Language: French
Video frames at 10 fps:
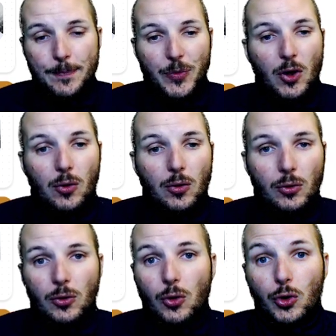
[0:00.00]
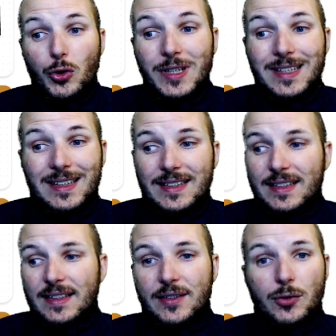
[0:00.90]
en, données
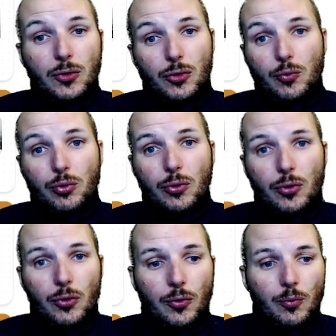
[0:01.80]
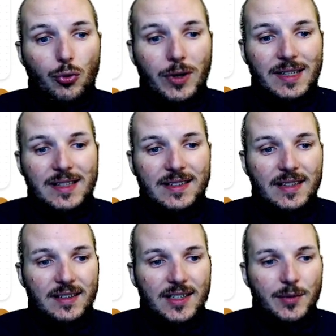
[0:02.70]
intéressantes pour, pour
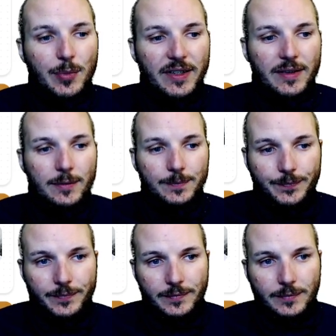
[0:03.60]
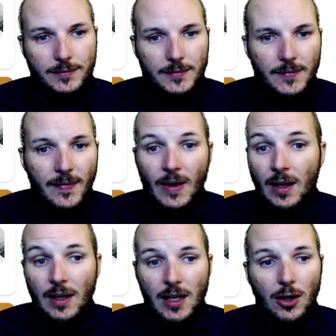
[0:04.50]
analyser ce qui se passe.
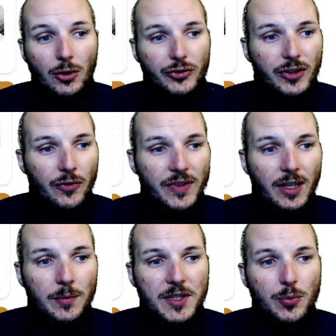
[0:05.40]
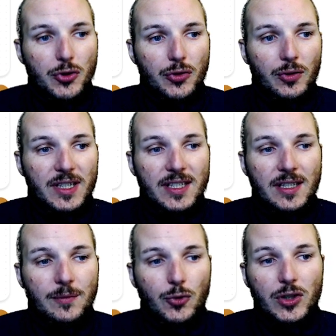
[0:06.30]
Alors je vais revenir un petit peu sur les
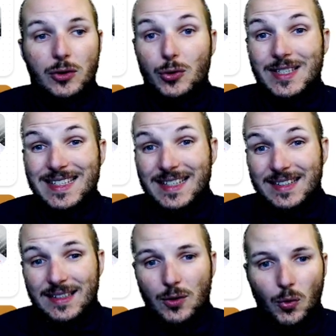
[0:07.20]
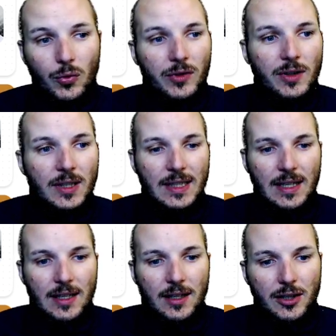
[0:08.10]
Game Week 10 euh, et 11.
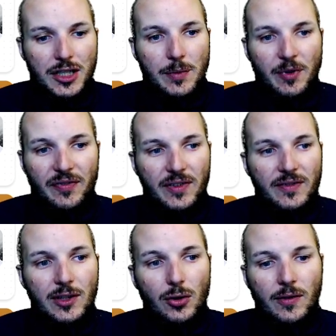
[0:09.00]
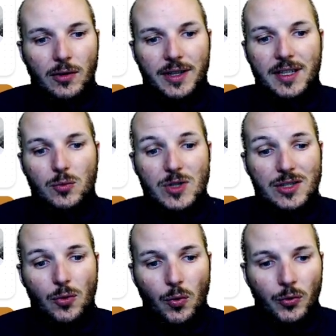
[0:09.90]
je euh, J'avais pas fait de vidéo avant la Game
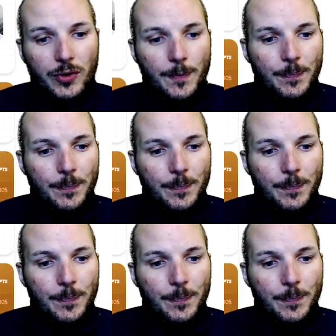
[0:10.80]
Week 11